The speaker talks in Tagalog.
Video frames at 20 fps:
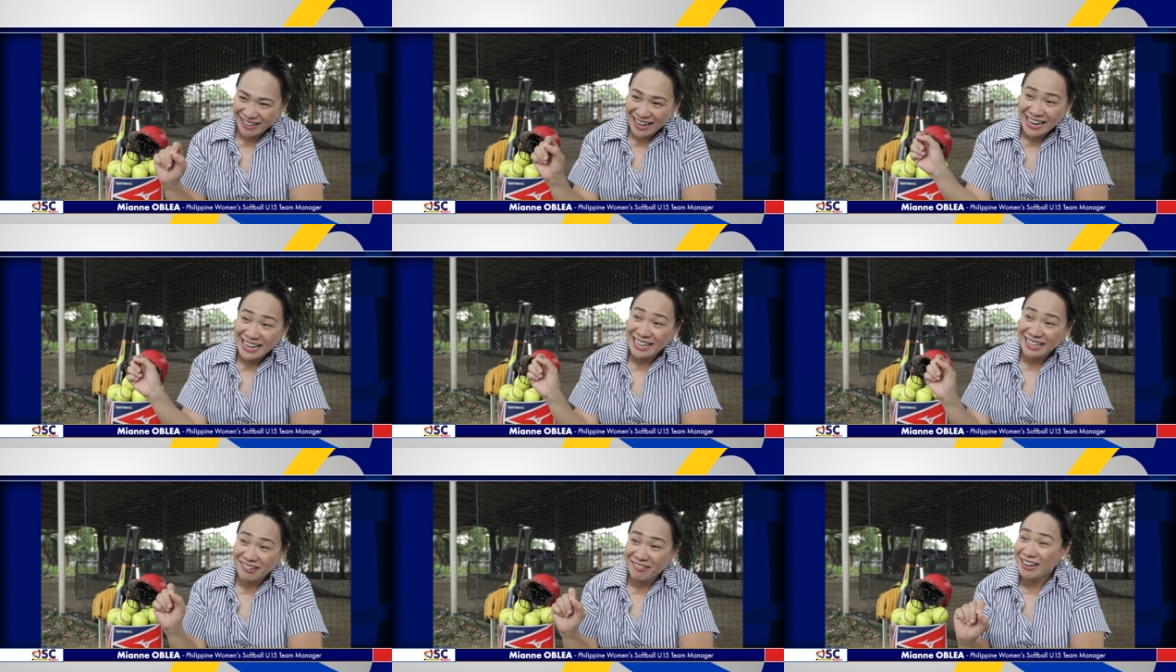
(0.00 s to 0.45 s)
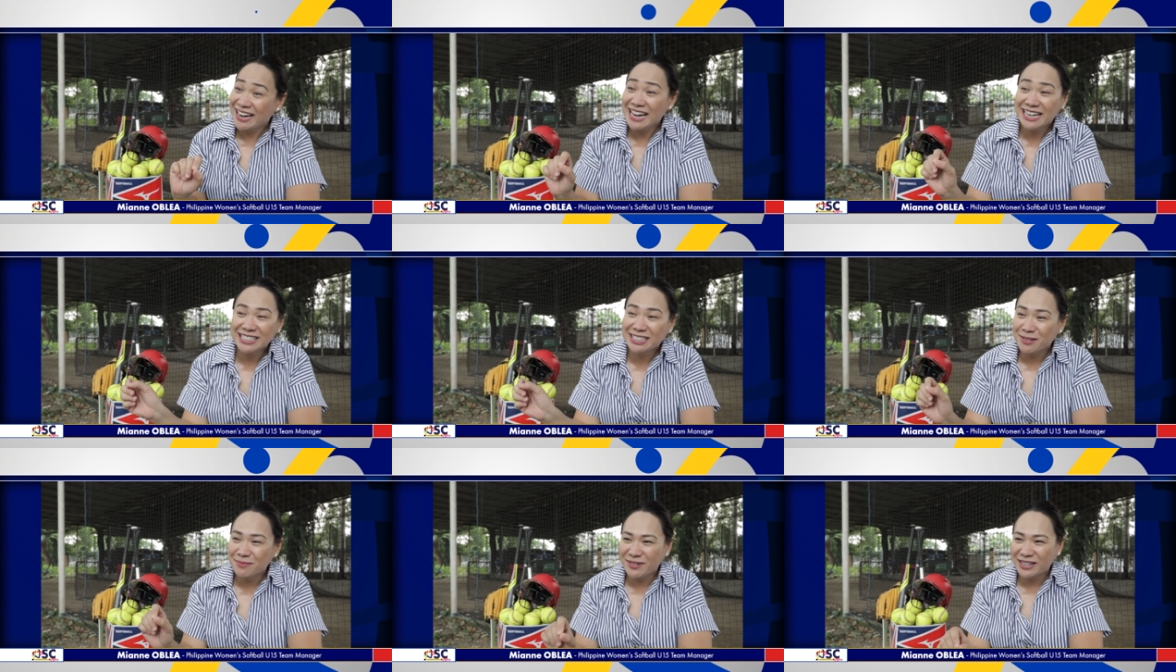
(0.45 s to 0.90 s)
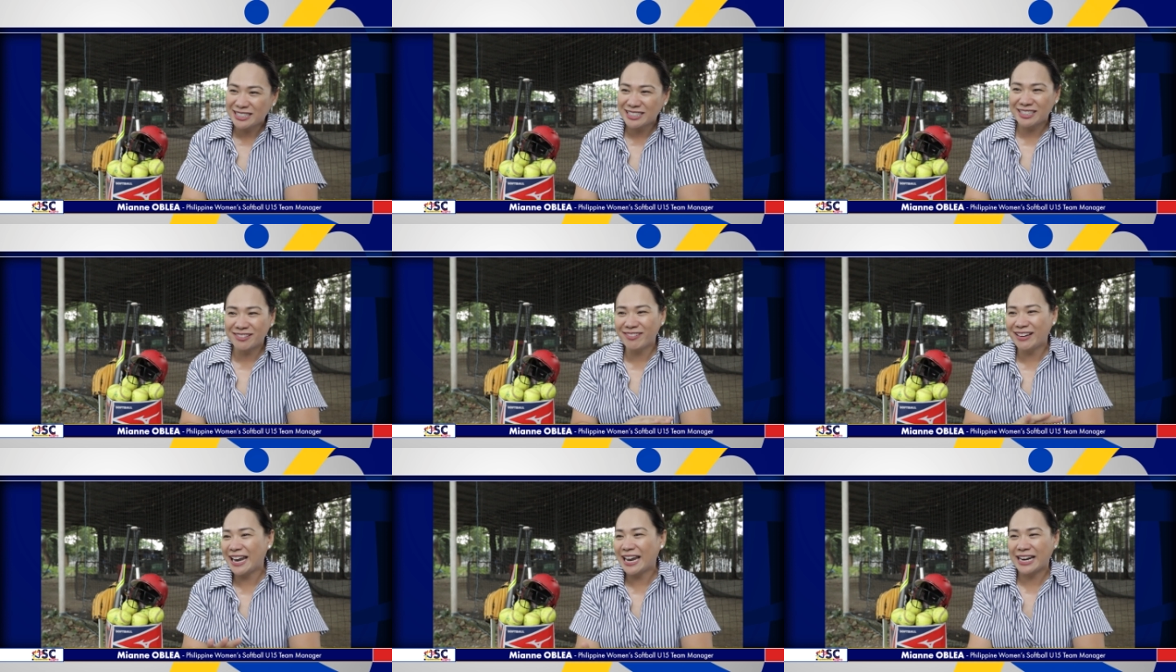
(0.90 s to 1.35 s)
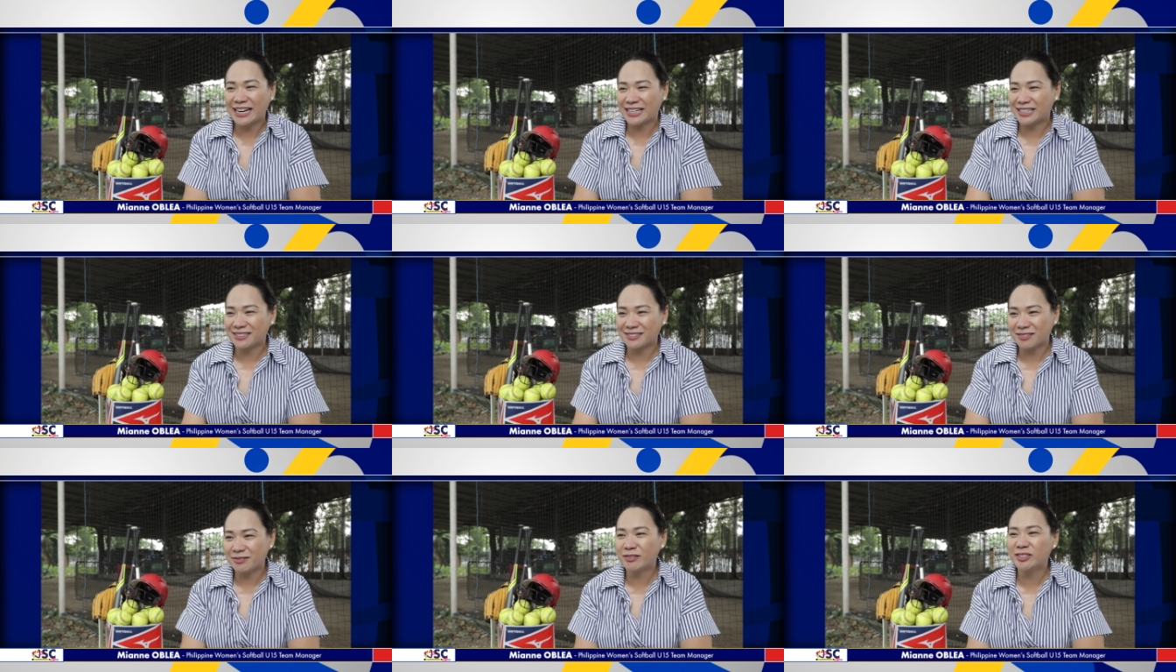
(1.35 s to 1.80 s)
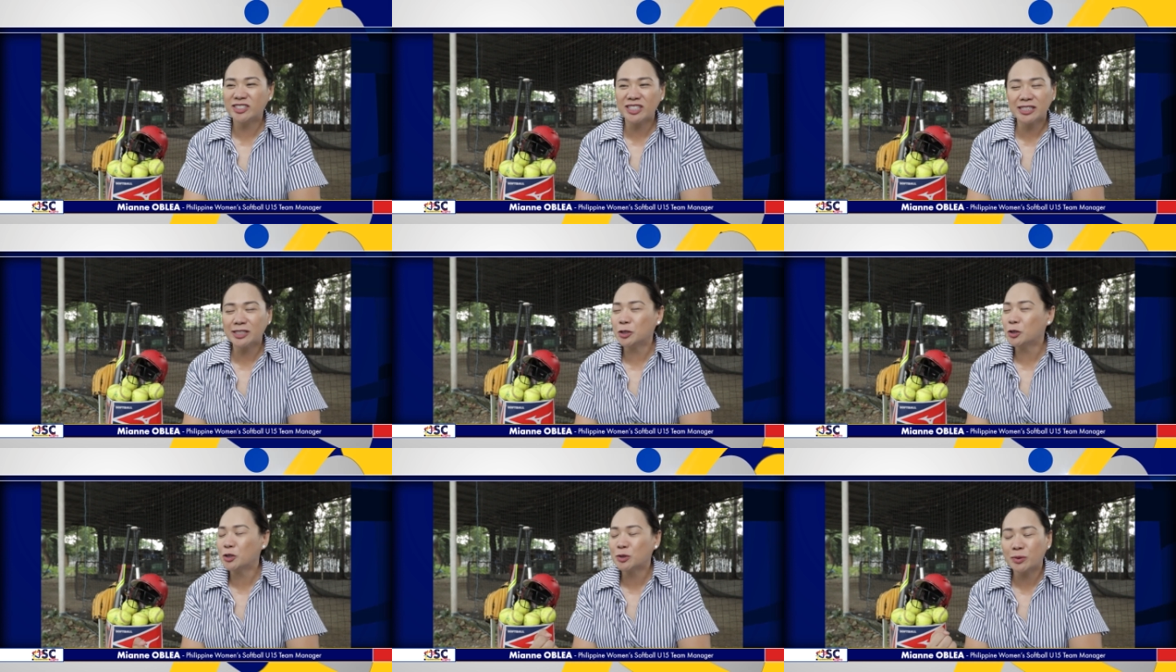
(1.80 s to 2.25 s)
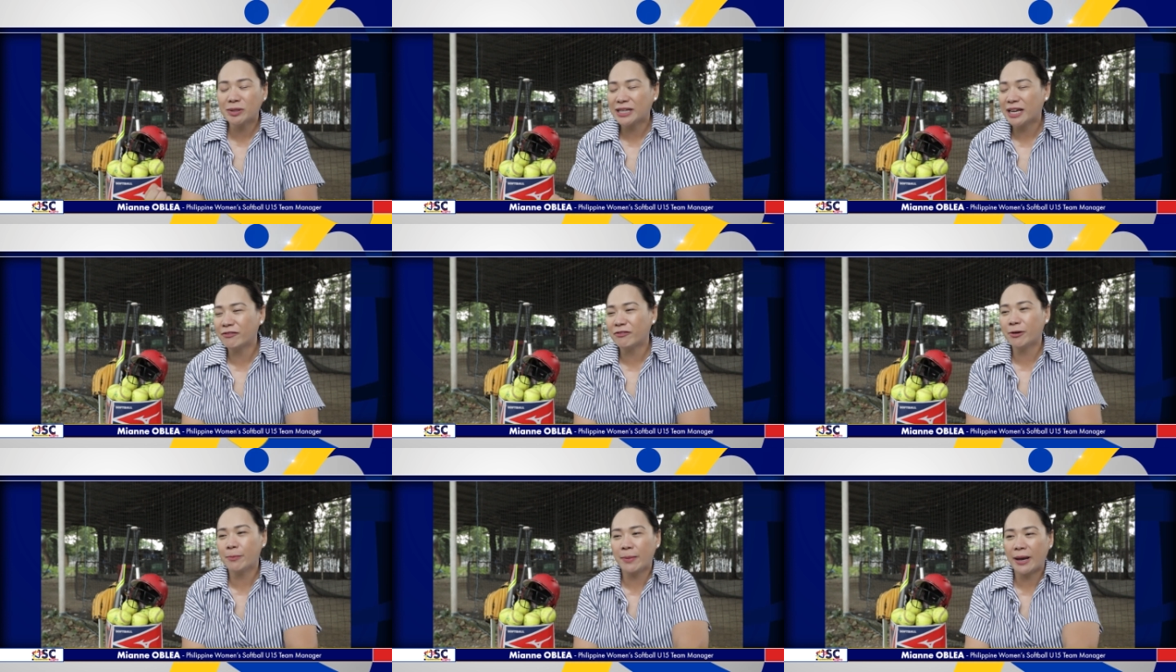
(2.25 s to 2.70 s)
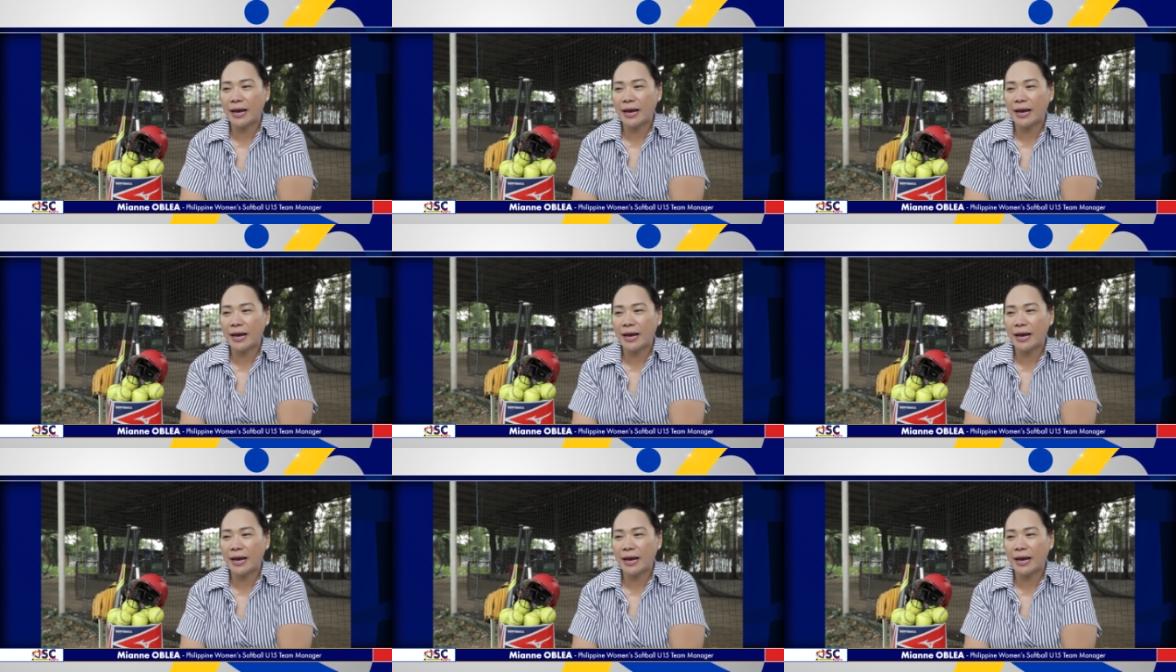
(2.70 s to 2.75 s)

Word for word: wala na, wala na sa budget, wala na. We'll just use whatever